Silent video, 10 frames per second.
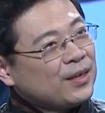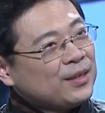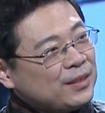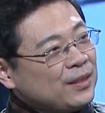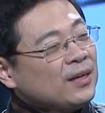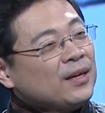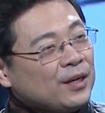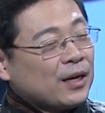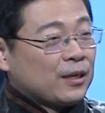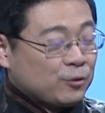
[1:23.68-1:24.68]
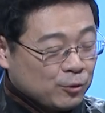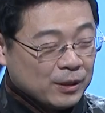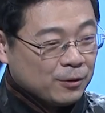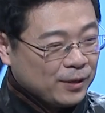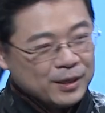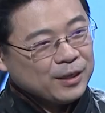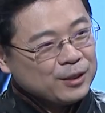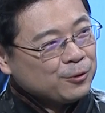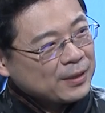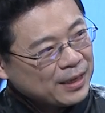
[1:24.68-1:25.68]
其实你家己虽然讲一直点
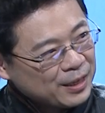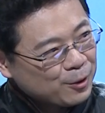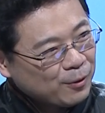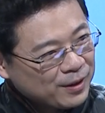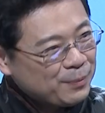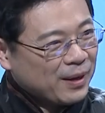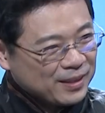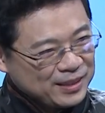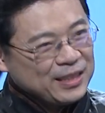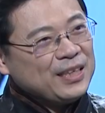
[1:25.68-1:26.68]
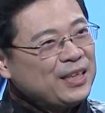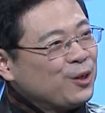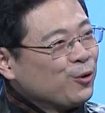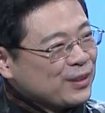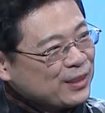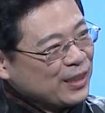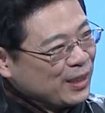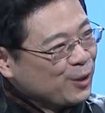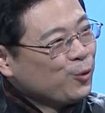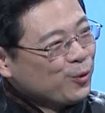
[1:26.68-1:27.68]
唱第衣歌，你嘛经历过这整
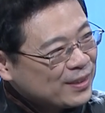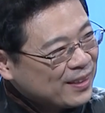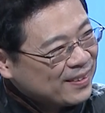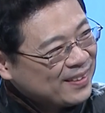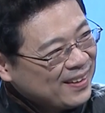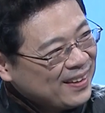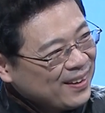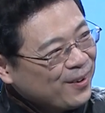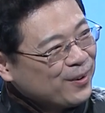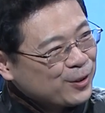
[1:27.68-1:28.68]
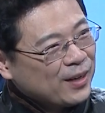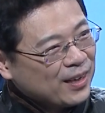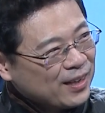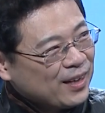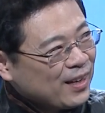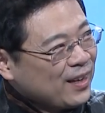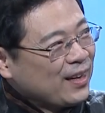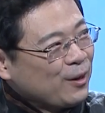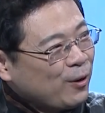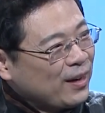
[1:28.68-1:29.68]
个过程。对啊。哦，所以咱今仔个
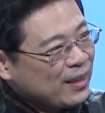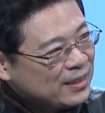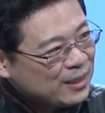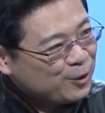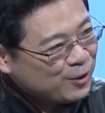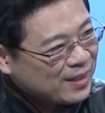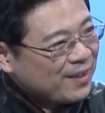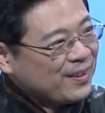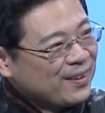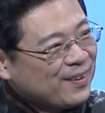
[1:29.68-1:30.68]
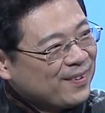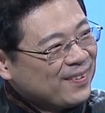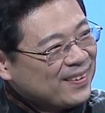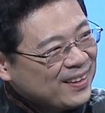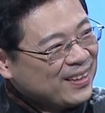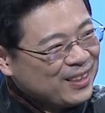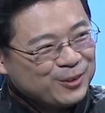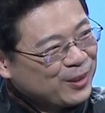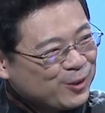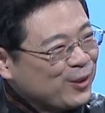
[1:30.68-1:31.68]
来怀念金曲里面吼，你你
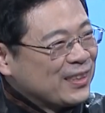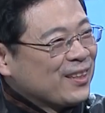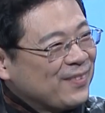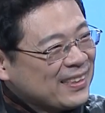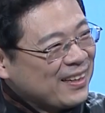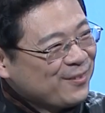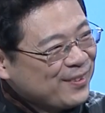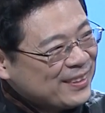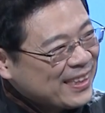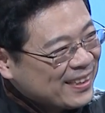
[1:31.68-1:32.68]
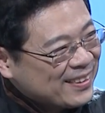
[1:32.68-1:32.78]
想着对一条要才能分享？